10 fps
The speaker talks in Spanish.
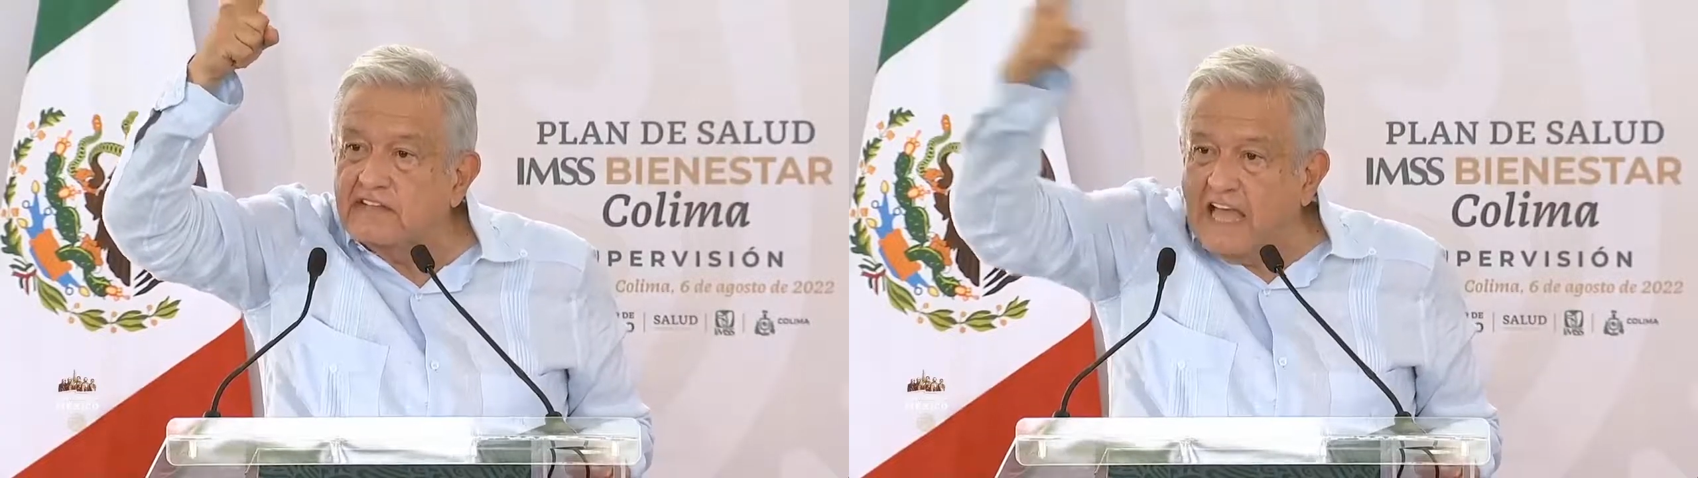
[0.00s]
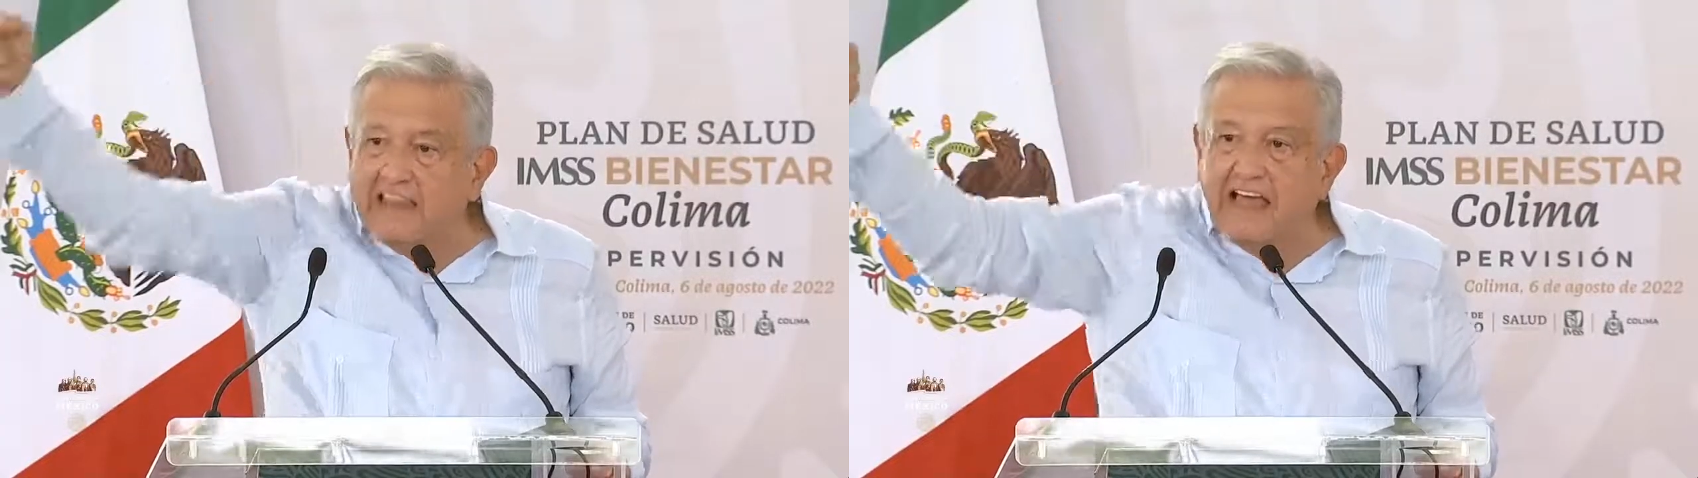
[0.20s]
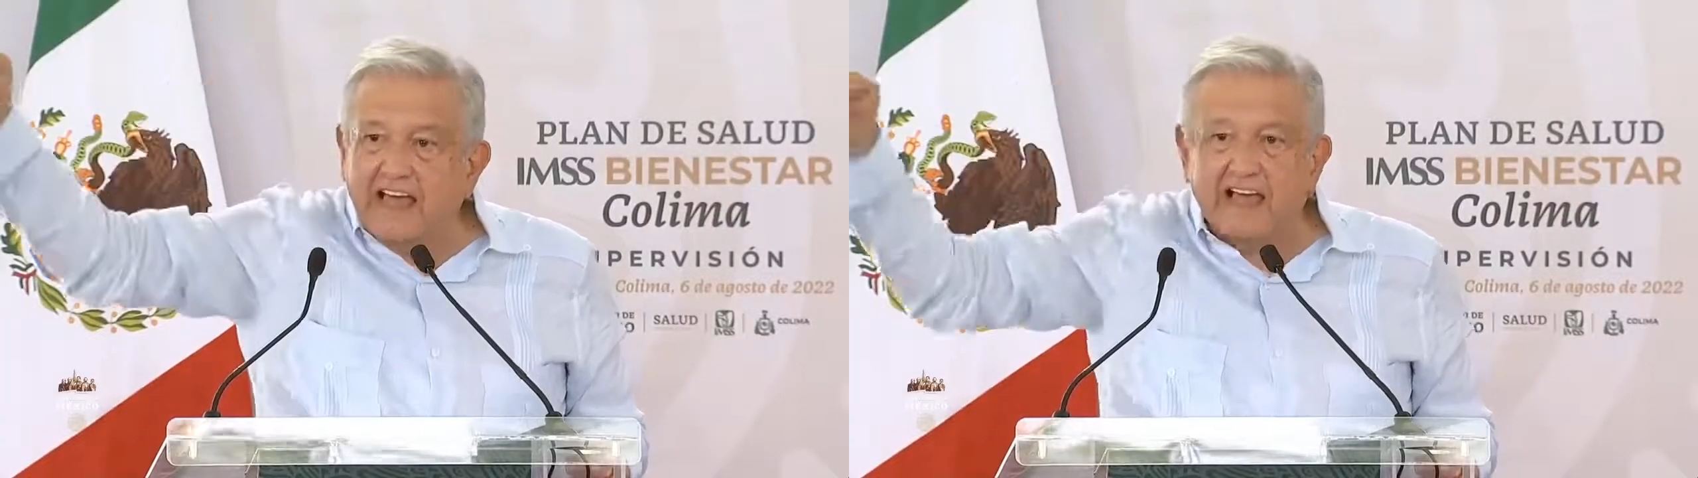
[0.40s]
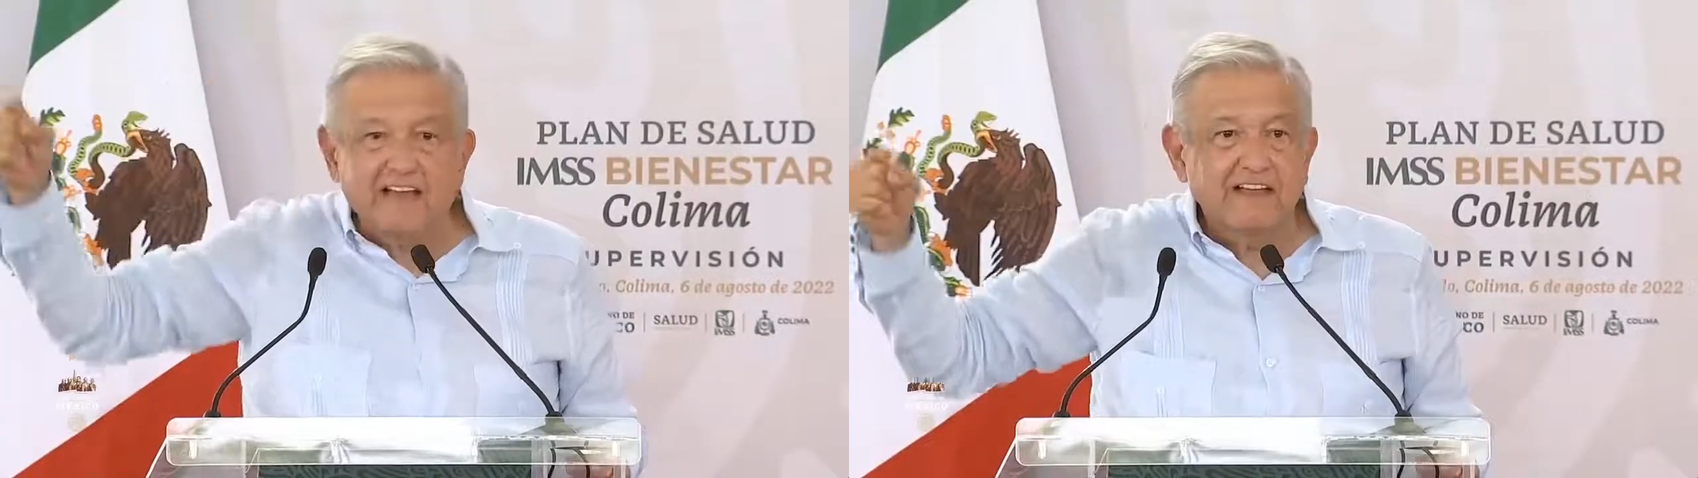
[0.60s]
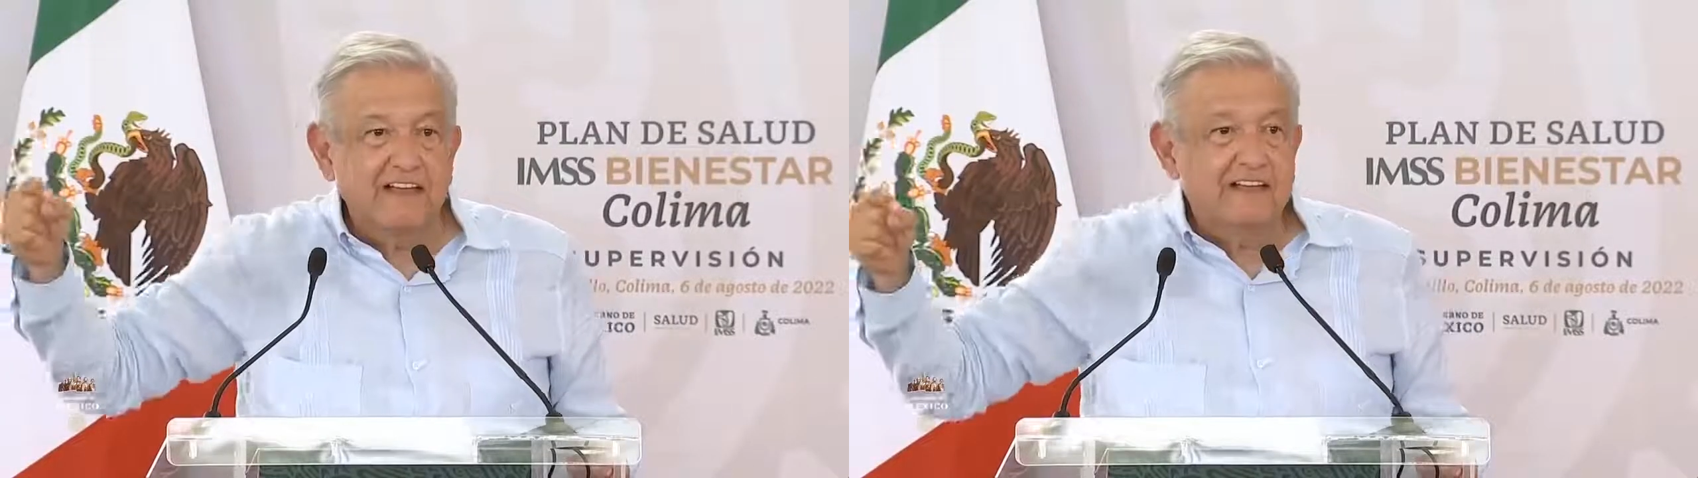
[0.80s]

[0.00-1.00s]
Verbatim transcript: Nada.